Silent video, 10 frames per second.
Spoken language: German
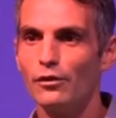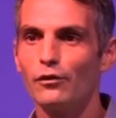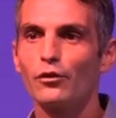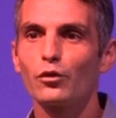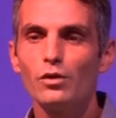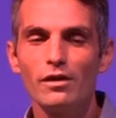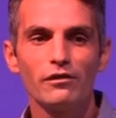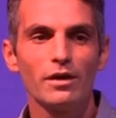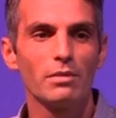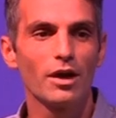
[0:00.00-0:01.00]
früher
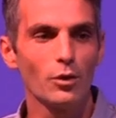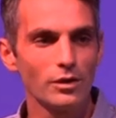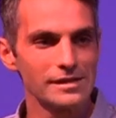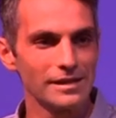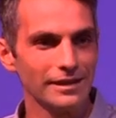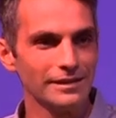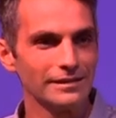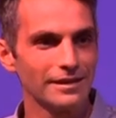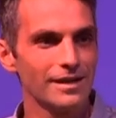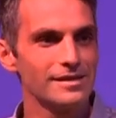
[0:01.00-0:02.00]
verbraucht sein
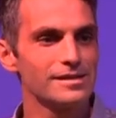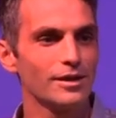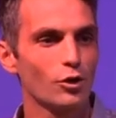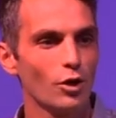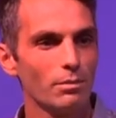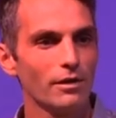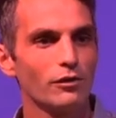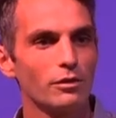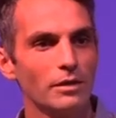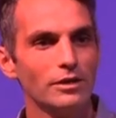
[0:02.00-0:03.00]
als der Körper
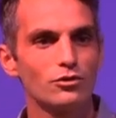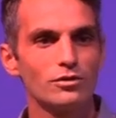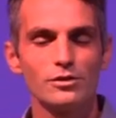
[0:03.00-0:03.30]
von Menschen,